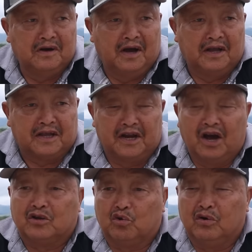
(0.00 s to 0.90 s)
ấy chả
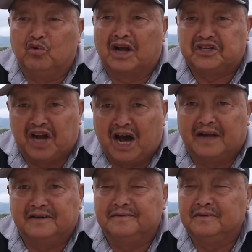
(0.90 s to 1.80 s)
nên họ tuần hoa chỉ à,
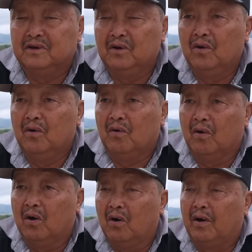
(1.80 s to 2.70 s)

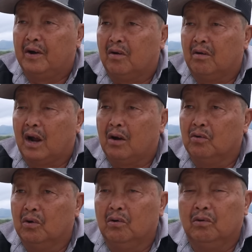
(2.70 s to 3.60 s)
ô hay đâu có đào
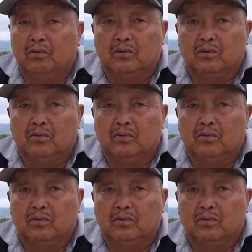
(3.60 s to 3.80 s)
lò nữa